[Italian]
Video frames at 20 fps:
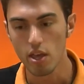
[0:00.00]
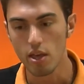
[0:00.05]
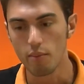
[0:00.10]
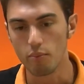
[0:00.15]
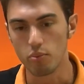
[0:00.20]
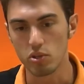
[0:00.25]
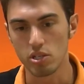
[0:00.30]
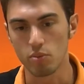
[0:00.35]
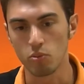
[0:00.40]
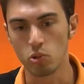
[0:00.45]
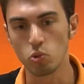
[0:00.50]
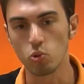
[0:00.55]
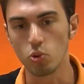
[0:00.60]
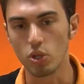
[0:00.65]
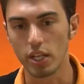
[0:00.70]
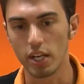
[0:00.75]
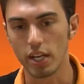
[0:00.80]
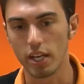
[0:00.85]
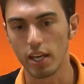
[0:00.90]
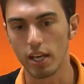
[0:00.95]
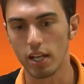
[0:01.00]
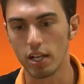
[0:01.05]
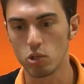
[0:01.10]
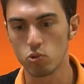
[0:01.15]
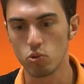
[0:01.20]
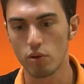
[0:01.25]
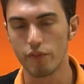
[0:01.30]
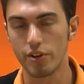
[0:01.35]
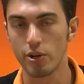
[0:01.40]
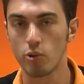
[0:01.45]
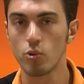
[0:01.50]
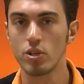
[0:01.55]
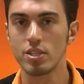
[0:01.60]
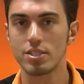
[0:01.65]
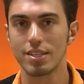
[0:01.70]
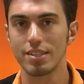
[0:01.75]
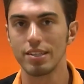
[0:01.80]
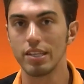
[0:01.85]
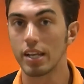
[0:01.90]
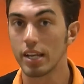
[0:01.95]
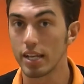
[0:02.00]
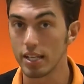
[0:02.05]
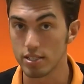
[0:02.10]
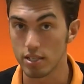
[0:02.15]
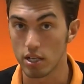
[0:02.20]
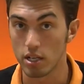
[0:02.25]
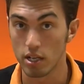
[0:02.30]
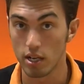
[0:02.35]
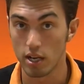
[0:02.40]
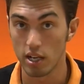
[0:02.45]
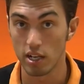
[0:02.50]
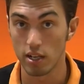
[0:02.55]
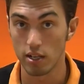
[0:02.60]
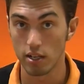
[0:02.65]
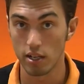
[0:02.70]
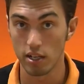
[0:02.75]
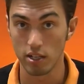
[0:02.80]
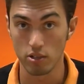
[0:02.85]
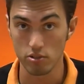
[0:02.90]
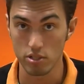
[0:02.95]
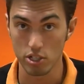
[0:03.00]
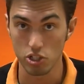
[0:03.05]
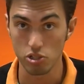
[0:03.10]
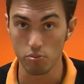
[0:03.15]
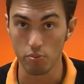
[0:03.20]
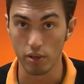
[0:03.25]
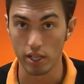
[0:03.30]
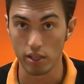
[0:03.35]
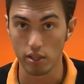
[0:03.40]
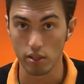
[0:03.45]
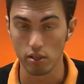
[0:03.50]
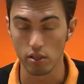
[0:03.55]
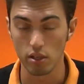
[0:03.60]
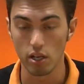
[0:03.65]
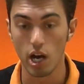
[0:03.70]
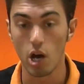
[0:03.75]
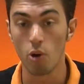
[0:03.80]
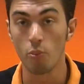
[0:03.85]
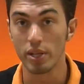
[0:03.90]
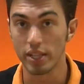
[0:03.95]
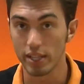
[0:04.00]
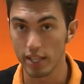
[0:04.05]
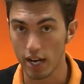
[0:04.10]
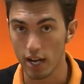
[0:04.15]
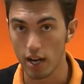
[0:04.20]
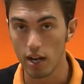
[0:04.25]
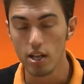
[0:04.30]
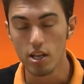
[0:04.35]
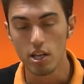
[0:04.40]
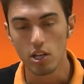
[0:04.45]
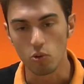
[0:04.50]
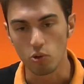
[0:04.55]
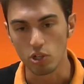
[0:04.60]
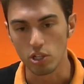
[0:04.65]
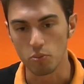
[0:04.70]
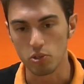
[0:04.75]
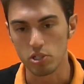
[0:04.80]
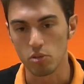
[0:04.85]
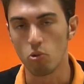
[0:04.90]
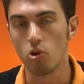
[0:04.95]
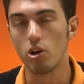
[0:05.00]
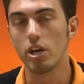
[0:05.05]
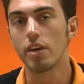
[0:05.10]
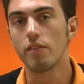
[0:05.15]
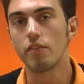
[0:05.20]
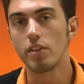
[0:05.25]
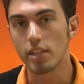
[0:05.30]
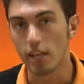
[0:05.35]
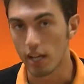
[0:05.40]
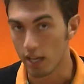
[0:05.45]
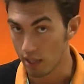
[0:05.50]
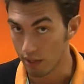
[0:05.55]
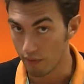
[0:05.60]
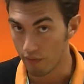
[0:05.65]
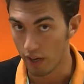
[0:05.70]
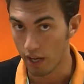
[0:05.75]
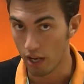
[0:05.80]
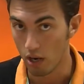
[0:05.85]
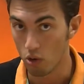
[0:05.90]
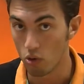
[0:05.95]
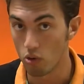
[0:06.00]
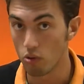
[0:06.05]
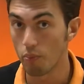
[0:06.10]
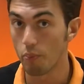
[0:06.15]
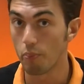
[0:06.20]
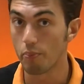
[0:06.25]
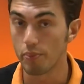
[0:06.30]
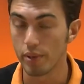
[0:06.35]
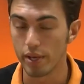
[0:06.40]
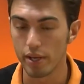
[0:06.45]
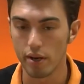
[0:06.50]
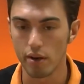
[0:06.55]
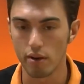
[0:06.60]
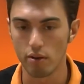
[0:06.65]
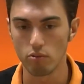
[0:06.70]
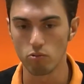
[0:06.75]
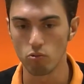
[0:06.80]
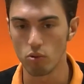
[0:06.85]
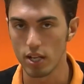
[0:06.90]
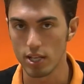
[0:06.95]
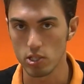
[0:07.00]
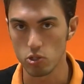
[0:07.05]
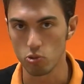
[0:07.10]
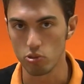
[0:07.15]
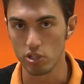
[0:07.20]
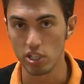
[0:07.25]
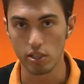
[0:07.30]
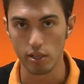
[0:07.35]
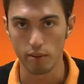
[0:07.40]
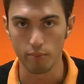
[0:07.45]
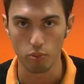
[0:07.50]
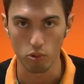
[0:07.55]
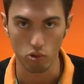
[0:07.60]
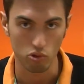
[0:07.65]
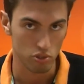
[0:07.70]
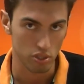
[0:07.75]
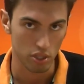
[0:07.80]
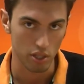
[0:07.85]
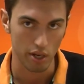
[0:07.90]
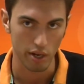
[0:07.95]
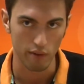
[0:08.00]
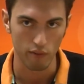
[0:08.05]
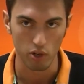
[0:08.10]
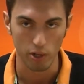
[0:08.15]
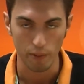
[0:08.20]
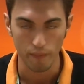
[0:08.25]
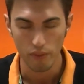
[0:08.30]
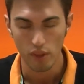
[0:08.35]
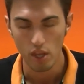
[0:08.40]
possiamo intuire che la sua frequenza di raise alla, alla nostra CBET aumenterà, quindi possiamo evitare di farlo per un lasso di tempo considerevole.